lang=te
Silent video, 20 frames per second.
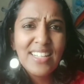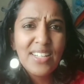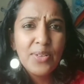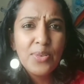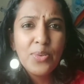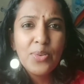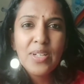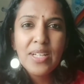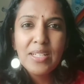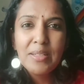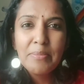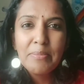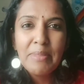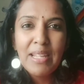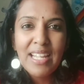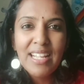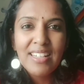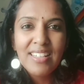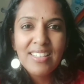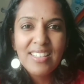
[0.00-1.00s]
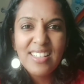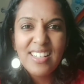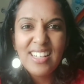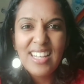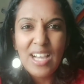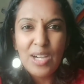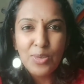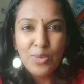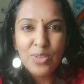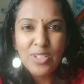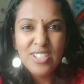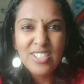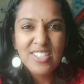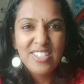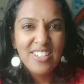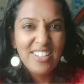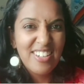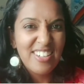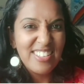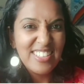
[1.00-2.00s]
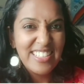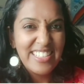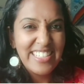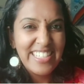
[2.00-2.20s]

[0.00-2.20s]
ఓ మనిద్దరిలో ఎవరు ఎక్కువ సౌండ్